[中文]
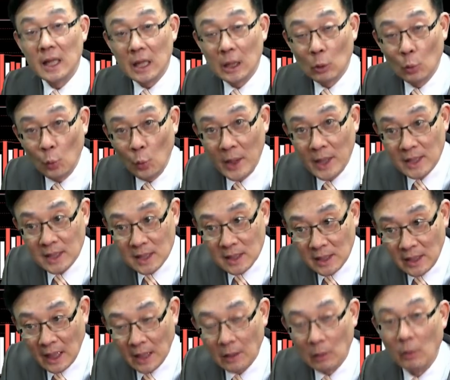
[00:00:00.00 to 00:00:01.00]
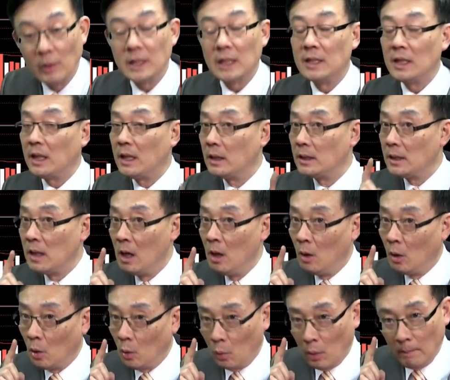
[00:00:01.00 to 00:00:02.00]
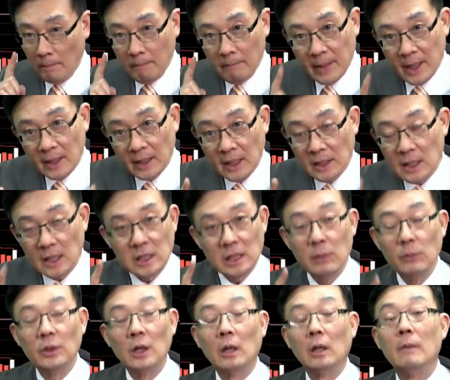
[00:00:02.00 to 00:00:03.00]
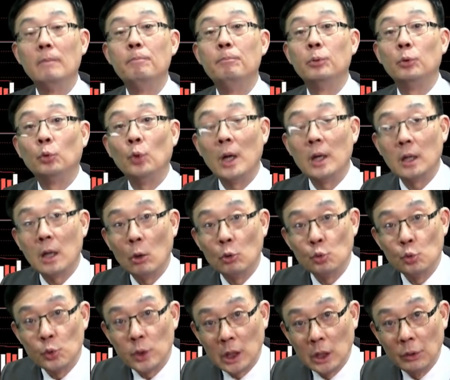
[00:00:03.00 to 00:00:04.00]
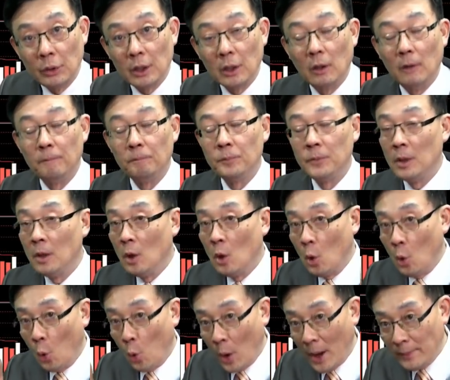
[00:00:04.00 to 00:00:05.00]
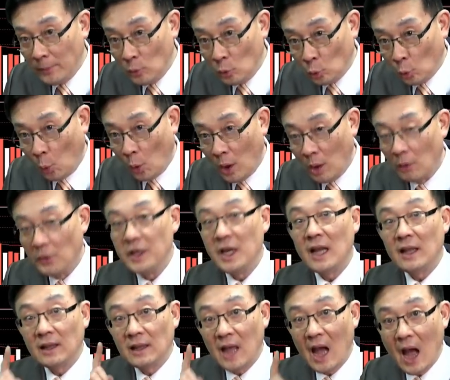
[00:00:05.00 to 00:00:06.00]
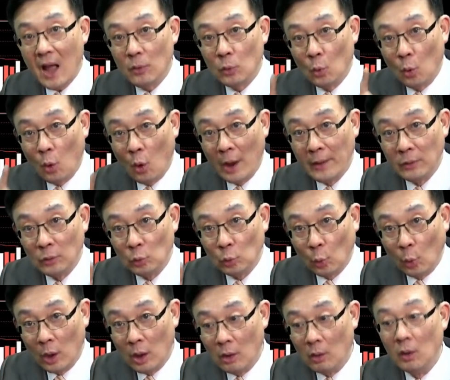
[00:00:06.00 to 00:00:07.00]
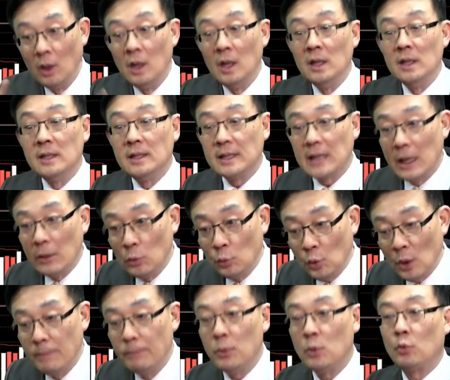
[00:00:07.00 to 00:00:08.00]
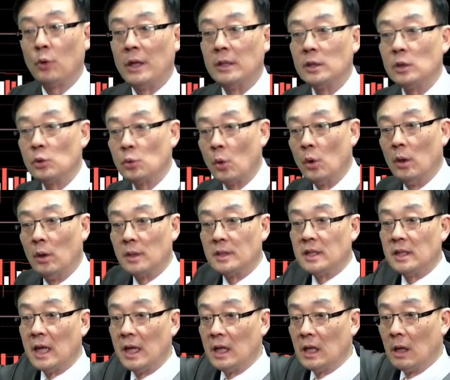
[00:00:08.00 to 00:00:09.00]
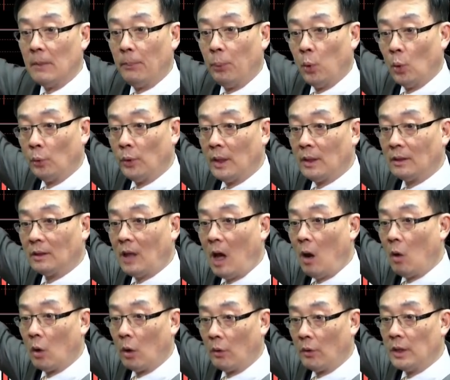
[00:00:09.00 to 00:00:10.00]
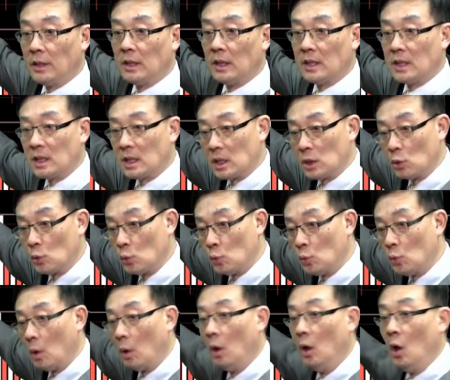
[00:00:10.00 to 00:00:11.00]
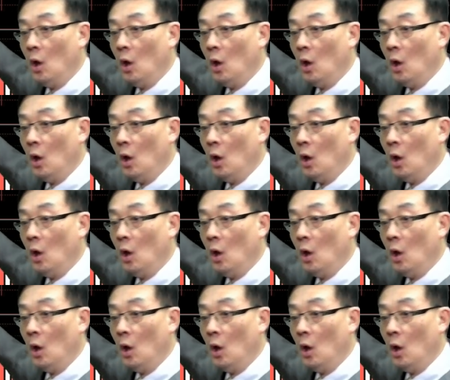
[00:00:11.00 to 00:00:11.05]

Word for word: 一个位置点，我想这个是哦我们每天在节目当中不断告诉各位哈，欢短哈，你要探欢短哈，针对不管是说哈前一个波段套牢那些持股啊，